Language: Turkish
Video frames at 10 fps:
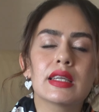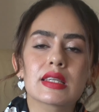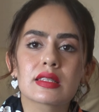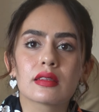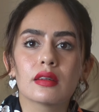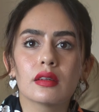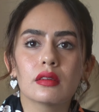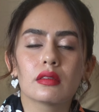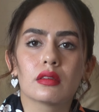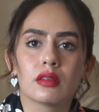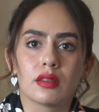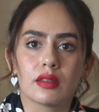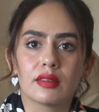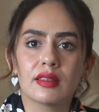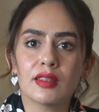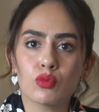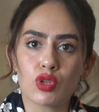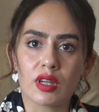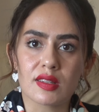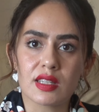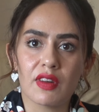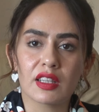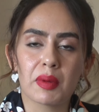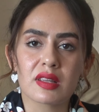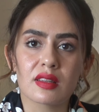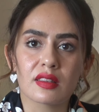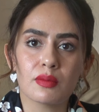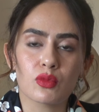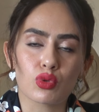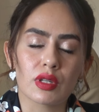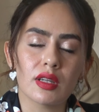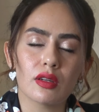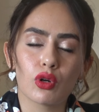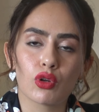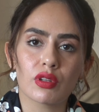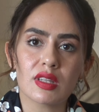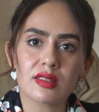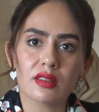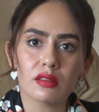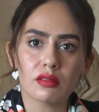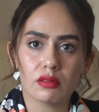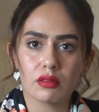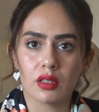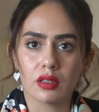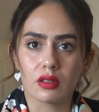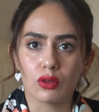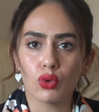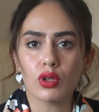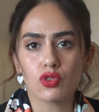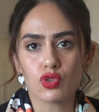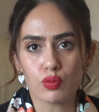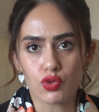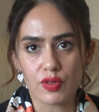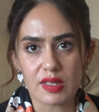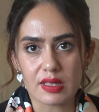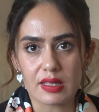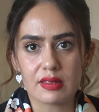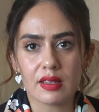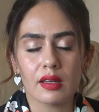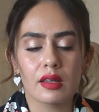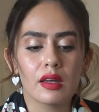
Yeni yasada e, dediğim üzere az evvel de bahsettiğim üzere ötenezinin e, öne açılmış vaziyette.